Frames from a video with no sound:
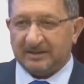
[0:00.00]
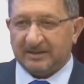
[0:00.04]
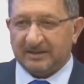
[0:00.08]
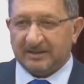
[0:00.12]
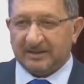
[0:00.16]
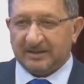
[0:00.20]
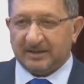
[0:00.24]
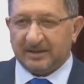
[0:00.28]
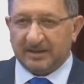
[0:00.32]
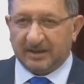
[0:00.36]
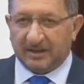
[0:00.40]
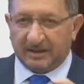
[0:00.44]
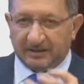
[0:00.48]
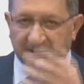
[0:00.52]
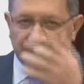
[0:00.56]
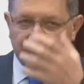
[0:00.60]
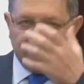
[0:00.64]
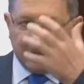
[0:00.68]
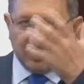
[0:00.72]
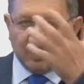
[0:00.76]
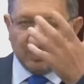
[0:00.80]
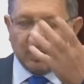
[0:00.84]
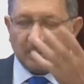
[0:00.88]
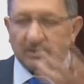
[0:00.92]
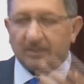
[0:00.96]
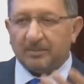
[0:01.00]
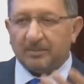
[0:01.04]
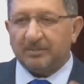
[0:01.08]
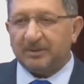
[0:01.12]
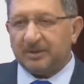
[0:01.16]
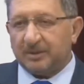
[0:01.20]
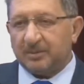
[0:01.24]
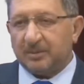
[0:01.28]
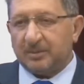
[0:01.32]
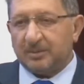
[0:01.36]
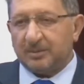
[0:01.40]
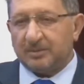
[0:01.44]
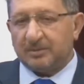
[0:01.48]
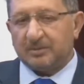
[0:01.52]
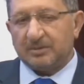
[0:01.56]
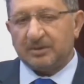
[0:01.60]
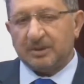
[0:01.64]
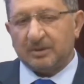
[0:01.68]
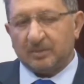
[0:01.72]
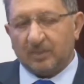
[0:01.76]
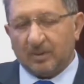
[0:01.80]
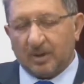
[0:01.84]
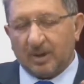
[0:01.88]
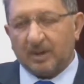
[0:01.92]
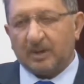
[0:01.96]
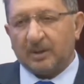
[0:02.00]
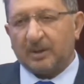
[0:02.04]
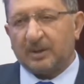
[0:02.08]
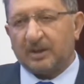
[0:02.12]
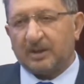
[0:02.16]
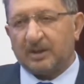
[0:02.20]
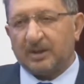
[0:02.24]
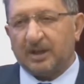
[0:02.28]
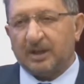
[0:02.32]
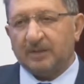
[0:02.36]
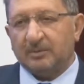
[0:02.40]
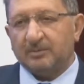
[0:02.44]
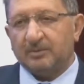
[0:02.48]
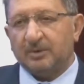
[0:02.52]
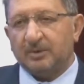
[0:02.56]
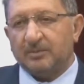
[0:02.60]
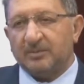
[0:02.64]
E ateşin de otomatik ölçünce doğal olarak almıyor.